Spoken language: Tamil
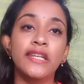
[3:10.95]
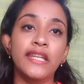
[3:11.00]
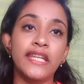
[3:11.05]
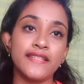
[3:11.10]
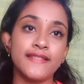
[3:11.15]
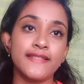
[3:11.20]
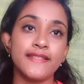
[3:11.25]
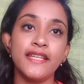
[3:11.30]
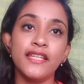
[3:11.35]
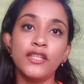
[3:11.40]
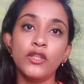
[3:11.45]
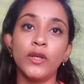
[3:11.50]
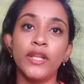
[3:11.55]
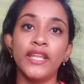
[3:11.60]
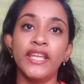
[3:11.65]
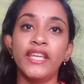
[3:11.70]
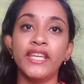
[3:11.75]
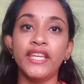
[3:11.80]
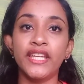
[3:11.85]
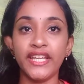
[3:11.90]
நெக்ஸ்ட்
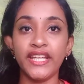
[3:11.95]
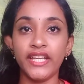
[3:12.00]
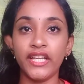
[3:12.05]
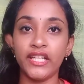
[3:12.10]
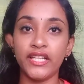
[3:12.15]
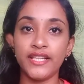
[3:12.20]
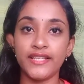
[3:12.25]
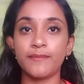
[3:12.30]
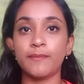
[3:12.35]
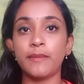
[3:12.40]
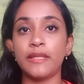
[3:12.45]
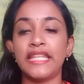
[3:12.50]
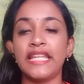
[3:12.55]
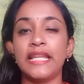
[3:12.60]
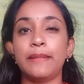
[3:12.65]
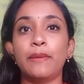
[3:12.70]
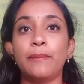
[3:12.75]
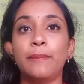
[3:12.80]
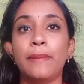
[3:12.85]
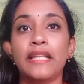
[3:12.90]
இதோட இன்கிரீடியன்ட் லிஸ்ட்
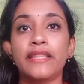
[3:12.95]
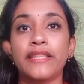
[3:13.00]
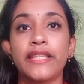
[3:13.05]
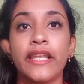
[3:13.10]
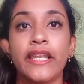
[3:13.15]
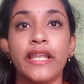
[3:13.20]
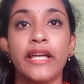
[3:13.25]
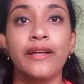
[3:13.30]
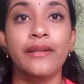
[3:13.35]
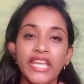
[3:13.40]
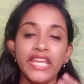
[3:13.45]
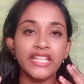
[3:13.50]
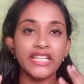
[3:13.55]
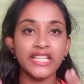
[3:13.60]
பற்றி நம்ம பார்த்துடலாம்